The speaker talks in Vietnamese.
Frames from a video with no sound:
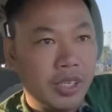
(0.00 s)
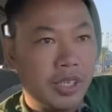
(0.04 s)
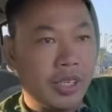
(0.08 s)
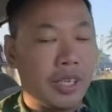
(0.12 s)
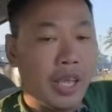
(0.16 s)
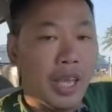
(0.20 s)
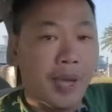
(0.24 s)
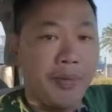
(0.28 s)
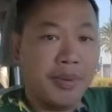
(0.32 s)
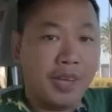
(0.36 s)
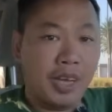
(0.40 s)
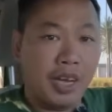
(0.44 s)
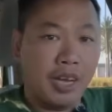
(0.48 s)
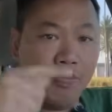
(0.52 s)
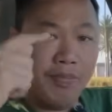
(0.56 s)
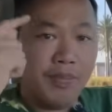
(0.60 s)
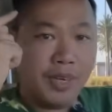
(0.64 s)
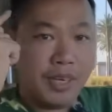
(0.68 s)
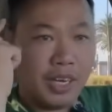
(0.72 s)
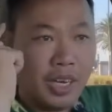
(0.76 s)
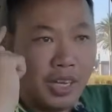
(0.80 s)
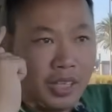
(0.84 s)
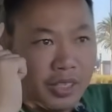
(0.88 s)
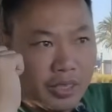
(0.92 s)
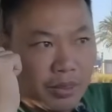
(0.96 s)
em khấn
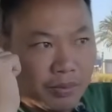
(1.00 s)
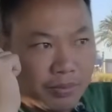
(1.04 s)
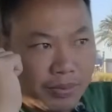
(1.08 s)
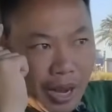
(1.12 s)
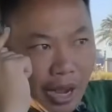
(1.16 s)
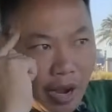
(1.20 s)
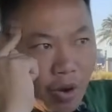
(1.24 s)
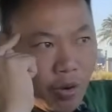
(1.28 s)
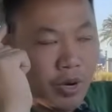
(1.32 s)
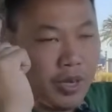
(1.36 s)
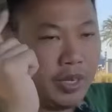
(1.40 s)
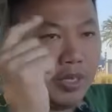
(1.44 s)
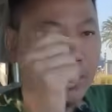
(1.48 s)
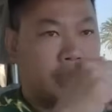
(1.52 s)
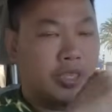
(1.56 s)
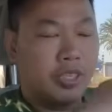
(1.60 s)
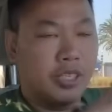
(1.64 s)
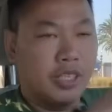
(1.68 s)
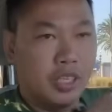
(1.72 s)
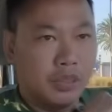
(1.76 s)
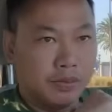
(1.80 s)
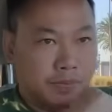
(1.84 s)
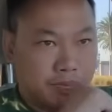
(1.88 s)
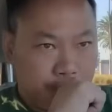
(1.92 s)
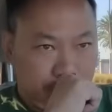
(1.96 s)
mà khấn trong đầu á chị
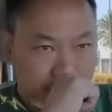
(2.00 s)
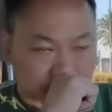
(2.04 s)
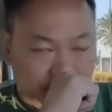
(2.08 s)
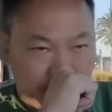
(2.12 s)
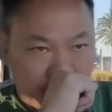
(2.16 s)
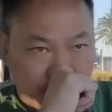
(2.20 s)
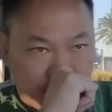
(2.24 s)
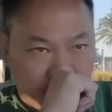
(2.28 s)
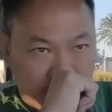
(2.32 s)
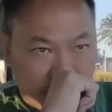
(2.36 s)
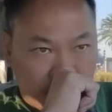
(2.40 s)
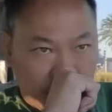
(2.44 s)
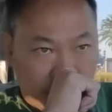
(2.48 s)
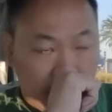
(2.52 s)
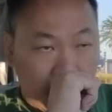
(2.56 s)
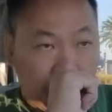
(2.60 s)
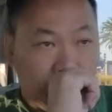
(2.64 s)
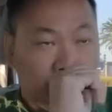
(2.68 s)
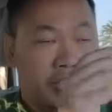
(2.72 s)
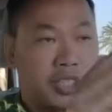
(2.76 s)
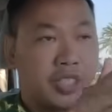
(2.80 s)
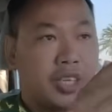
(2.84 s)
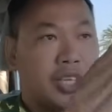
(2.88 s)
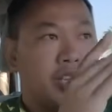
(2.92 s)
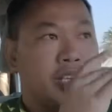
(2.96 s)
Nhung chị
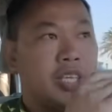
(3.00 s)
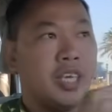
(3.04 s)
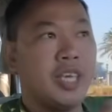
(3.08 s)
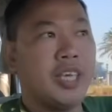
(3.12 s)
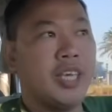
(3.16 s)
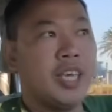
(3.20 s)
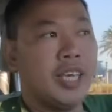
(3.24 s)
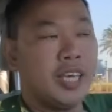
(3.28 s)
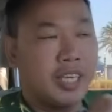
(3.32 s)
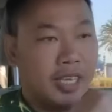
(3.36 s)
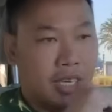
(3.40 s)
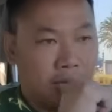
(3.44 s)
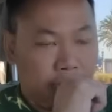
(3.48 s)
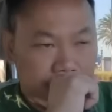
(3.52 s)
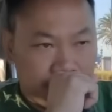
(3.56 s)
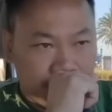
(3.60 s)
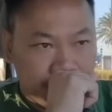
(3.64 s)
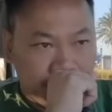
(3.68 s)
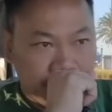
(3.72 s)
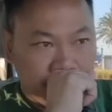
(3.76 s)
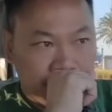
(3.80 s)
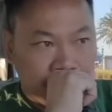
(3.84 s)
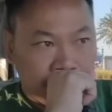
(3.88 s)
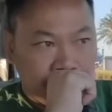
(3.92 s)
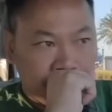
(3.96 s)
có chuyện gì hay không
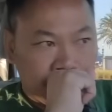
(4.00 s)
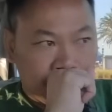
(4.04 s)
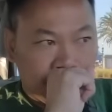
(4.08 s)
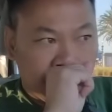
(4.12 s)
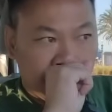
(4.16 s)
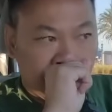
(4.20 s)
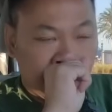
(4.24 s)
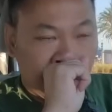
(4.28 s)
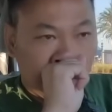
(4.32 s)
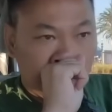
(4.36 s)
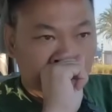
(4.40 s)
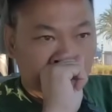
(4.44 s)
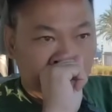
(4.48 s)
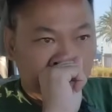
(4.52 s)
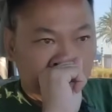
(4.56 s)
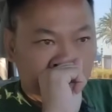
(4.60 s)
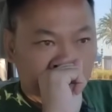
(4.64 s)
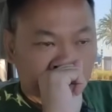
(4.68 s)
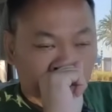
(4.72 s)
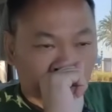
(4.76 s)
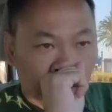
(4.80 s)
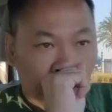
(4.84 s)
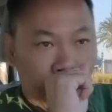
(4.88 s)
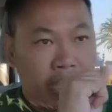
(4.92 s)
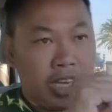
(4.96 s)
chị có
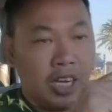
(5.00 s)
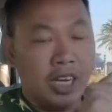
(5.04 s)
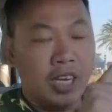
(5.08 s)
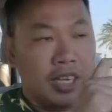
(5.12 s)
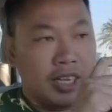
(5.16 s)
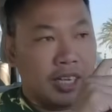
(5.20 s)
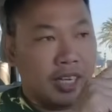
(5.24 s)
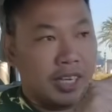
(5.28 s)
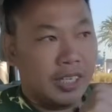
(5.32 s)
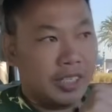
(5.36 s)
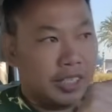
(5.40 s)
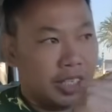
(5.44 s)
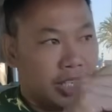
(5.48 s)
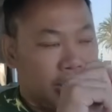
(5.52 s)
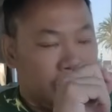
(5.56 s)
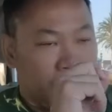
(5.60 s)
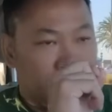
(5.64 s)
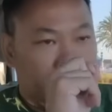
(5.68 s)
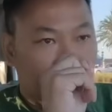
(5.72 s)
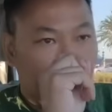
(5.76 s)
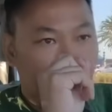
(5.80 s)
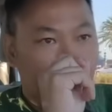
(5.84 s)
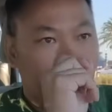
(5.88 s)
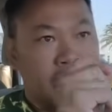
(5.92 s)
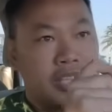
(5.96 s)
quan ức hay là chị có,
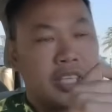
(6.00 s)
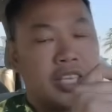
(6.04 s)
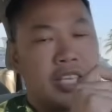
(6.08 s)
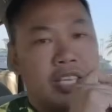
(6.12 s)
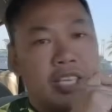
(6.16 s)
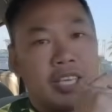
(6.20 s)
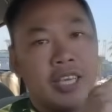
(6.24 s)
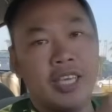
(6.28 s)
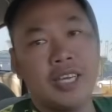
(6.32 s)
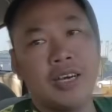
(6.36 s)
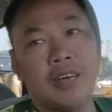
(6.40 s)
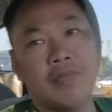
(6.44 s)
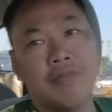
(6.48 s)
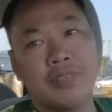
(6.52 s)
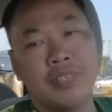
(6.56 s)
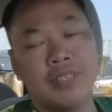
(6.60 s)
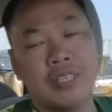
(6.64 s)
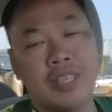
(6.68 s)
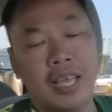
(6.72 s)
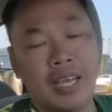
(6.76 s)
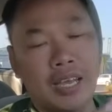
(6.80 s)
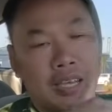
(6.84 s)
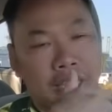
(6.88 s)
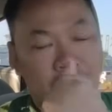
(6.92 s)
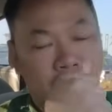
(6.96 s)
có cái gì hay không
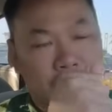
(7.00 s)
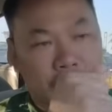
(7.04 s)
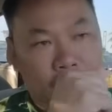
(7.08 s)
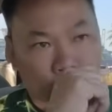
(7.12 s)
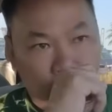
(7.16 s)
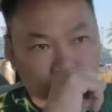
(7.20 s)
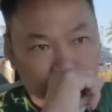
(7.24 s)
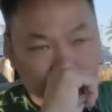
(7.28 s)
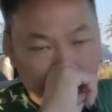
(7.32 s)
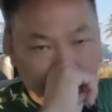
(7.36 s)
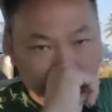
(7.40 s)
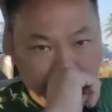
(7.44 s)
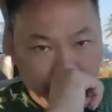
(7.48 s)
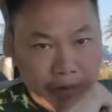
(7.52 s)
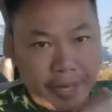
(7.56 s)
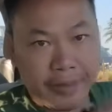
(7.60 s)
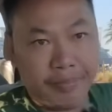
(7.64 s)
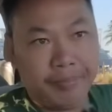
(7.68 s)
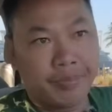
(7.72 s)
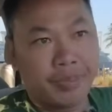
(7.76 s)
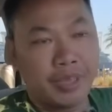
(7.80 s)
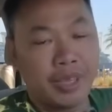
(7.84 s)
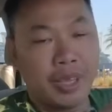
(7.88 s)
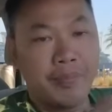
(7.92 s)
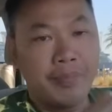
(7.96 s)
nhắn nhủ cho em biết
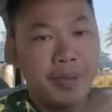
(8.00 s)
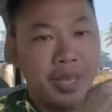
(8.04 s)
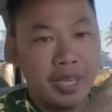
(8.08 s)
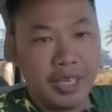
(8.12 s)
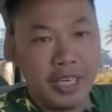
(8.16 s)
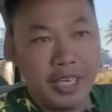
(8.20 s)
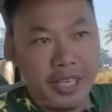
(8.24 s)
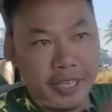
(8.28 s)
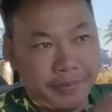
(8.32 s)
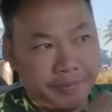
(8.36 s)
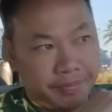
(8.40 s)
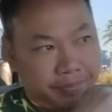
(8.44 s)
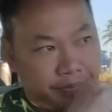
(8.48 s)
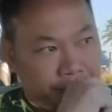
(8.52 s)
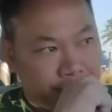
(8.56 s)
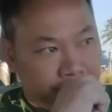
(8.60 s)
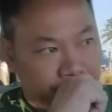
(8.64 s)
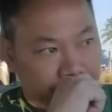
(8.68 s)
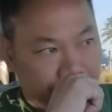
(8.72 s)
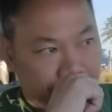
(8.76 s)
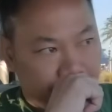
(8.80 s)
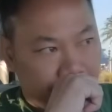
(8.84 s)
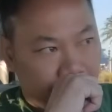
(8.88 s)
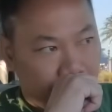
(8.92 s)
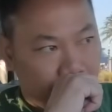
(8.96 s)
cho em biết đi
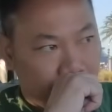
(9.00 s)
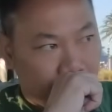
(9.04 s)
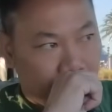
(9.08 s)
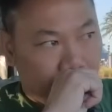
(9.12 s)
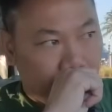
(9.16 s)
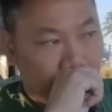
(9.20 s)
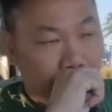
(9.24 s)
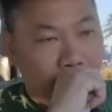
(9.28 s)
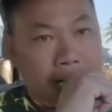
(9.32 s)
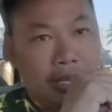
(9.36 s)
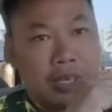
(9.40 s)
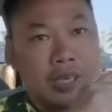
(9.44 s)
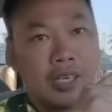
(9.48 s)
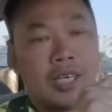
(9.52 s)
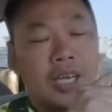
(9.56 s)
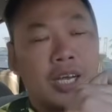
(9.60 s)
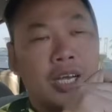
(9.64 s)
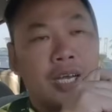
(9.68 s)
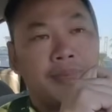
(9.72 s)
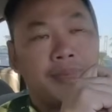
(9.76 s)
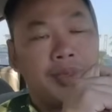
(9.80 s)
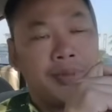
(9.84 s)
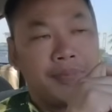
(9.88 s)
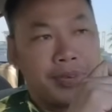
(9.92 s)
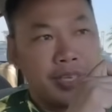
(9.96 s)
hay là có cần
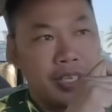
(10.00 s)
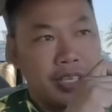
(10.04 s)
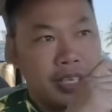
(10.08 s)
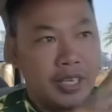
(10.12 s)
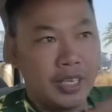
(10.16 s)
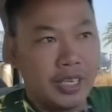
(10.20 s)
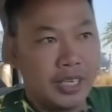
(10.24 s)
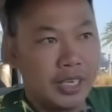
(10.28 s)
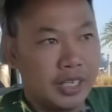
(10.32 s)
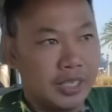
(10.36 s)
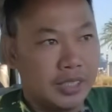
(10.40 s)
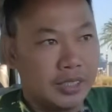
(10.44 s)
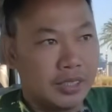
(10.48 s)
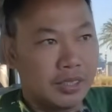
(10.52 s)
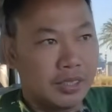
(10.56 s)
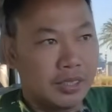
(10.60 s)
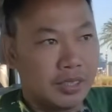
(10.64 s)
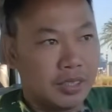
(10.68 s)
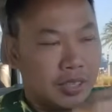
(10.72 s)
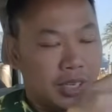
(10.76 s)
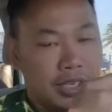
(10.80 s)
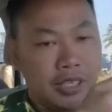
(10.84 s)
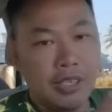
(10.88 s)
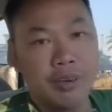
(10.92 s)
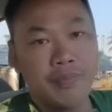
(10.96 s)
em giúp cái gì vậy đó
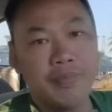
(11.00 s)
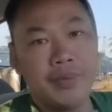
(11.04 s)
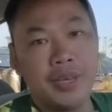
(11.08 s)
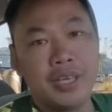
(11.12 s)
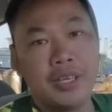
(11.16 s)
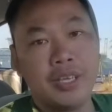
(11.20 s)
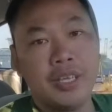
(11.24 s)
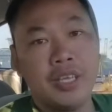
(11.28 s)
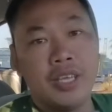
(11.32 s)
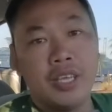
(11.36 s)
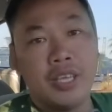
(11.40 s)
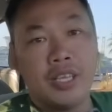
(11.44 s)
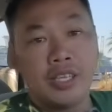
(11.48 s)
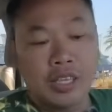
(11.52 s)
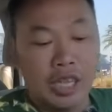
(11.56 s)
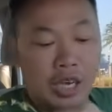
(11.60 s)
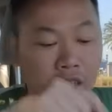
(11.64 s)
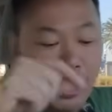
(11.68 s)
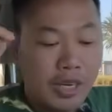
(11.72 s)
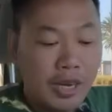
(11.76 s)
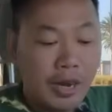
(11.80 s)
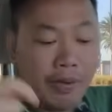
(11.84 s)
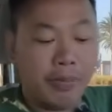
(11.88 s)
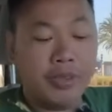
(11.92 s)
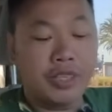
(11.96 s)
nhắn nhủ em biết
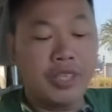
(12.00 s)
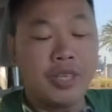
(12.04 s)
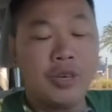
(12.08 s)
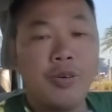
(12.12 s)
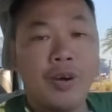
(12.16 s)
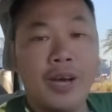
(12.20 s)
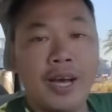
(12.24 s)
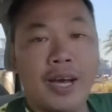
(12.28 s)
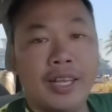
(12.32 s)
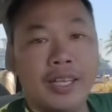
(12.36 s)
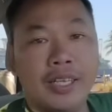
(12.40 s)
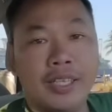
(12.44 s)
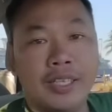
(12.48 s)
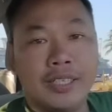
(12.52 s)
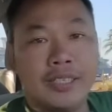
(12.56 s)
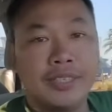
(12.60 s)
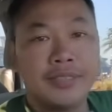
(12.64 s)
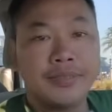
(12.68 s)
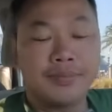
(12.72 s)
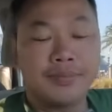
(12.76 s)
tự động cái chìa khóa này nè